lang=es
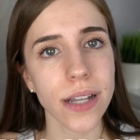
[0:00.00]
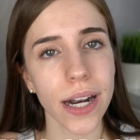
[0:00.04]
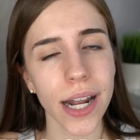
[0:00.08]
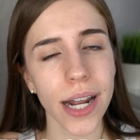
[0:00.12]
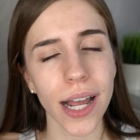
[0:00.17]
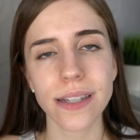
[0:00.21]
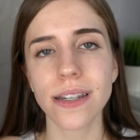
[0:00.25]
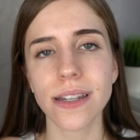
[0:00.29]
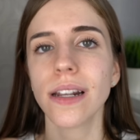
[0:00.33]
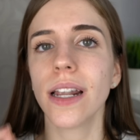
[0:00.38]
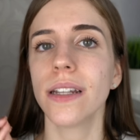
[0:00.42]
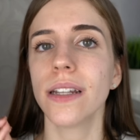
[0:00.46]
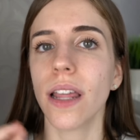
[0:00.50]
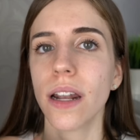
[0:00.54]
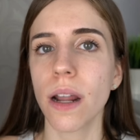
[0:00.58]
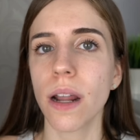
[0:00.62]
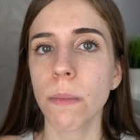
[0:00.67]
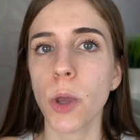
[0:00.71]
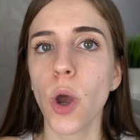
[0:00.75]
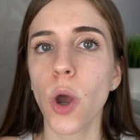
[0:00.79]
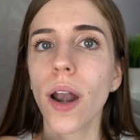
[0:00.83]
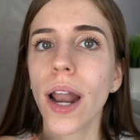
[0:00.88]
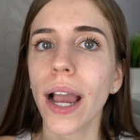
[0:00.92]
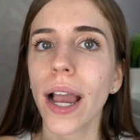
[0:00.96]
grasas le tienen
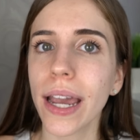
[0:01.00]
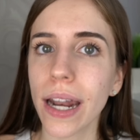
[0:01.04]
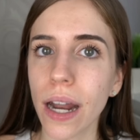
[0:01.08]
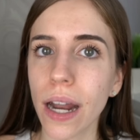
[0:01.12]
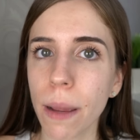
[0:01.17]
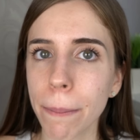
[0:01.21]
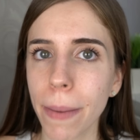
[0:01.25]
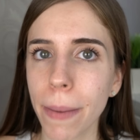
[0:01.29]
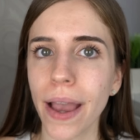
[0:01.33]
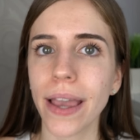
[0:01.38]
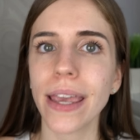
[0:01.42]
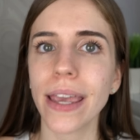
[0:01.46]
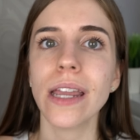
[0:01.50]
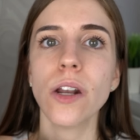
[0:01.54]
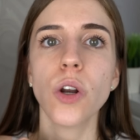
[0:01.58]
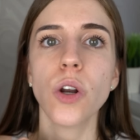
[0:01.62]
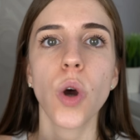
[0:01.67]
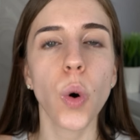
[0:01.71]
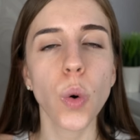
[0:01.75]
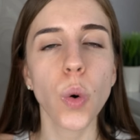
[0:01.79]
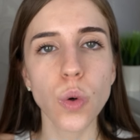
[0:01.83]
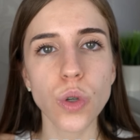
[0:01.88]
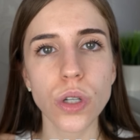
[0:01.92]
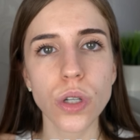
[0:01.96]
miedo a la crema y
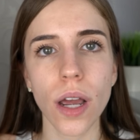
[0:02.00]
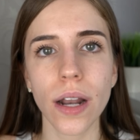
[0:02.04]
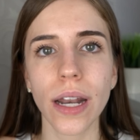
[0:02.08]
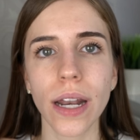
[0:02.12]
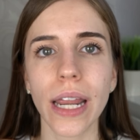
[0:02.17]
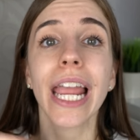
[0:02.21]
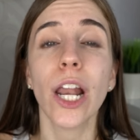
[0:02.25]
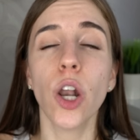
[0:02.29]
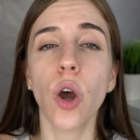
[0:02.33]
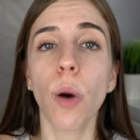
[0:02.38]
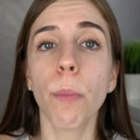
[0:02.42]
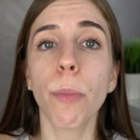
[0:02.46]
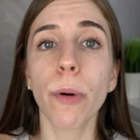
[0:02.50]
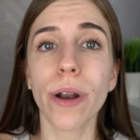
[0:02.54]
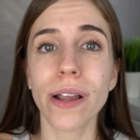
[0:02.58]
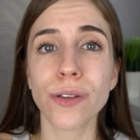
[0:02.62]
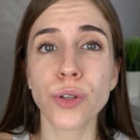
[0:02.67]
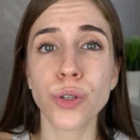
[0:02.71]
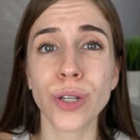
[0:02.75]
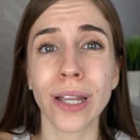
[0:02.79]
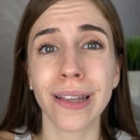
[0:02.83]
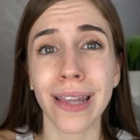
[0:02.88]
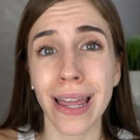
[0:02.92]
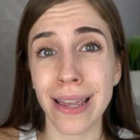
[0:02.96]
no usan, y luego por eso
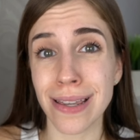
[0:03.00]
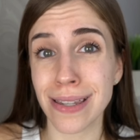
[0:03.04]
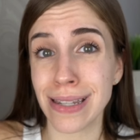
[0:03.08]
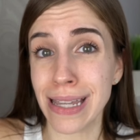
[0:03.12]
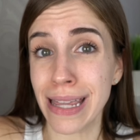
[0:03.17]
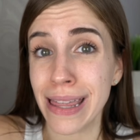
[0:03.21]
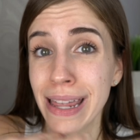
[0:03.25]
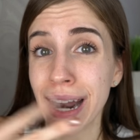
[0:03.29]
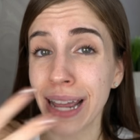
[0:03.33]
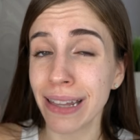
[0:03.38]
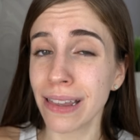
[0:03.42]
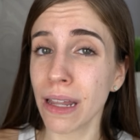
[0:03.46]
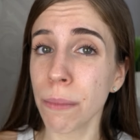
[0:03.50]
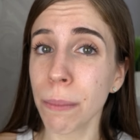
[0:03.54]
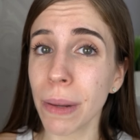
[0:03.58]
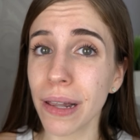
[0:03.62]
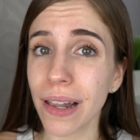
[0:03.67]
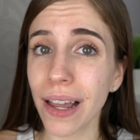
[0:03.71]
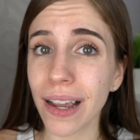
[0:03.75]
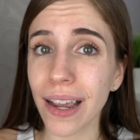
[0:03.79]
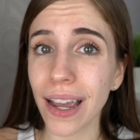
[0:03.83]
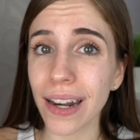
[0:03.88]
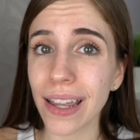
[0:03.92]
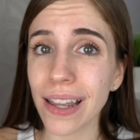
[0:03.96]
se te deshidrata más
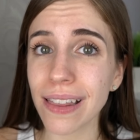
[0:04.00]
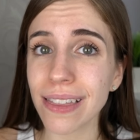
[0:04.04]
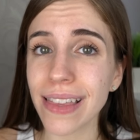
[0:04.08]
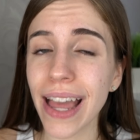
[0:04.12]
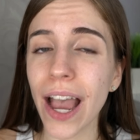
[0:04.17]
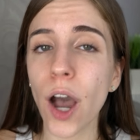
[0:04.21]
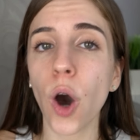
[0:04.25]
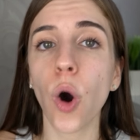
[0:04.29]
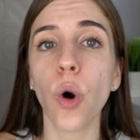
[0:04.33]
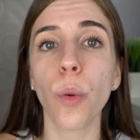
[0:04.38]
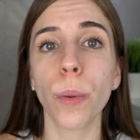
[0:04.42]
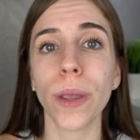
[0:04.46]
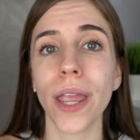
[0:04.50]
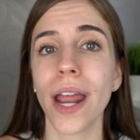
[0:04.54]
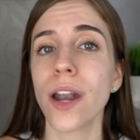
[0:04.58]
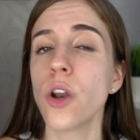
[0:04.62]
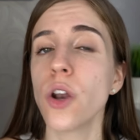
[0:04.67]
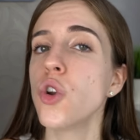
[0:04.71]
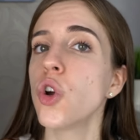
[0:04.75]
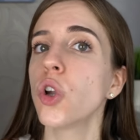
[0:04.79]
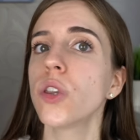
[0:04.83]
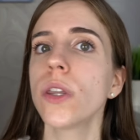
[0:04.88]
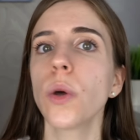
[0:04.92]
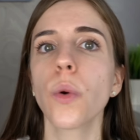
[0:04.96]
la carita, o
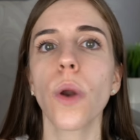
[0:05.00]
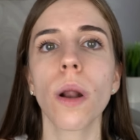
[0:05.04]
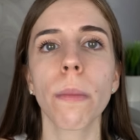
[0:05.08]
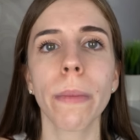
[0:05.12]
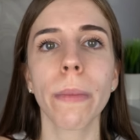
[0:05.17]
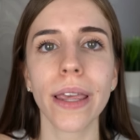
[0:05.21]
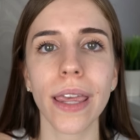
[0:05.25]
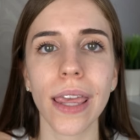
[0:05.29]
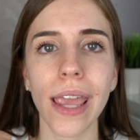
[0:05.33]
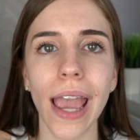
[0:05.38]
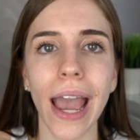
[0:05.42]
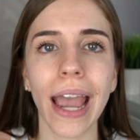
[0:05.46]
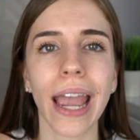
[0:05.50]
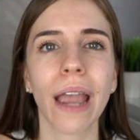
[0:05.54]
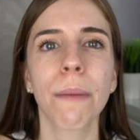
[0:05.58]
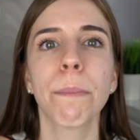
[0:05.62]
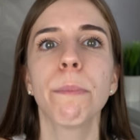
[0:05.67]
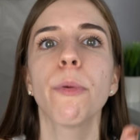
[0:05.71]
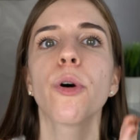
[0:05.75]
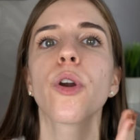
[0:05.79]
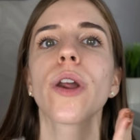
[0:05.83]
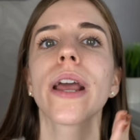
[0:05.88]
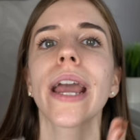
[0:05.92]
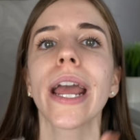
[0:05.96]
bien no te dura el maquillaje
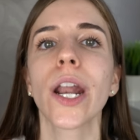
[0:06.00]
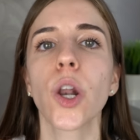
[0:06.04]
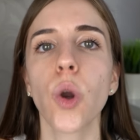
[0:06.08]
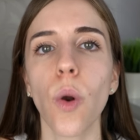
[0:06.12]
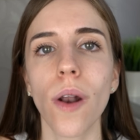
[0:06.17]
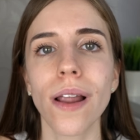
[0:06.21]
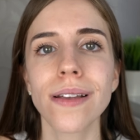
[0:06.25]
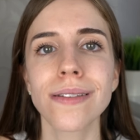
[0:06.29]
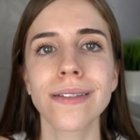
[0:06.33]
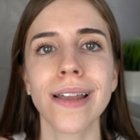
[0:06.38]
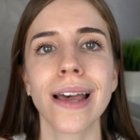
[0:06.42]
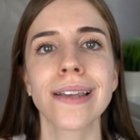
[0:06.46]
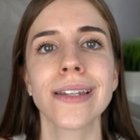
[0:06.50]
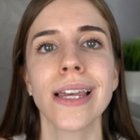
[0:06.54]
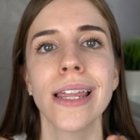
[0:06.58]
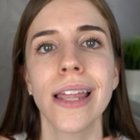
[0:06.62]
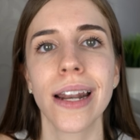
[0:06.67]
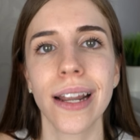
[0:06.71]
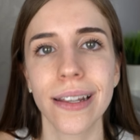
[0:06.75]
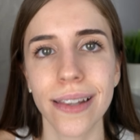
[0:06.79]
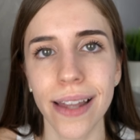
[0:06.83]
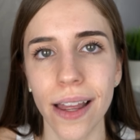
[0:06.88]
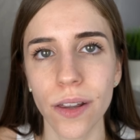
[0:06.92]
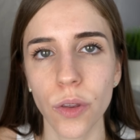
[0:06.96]
porque no la estás
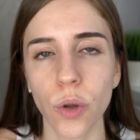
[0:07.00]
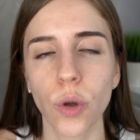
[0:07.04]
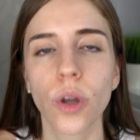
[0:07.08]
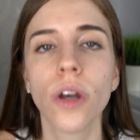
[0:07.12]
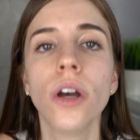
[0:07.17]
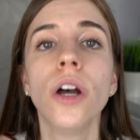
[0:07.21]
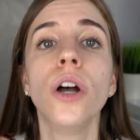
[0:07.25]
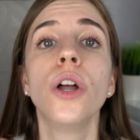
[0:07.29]
hidratando.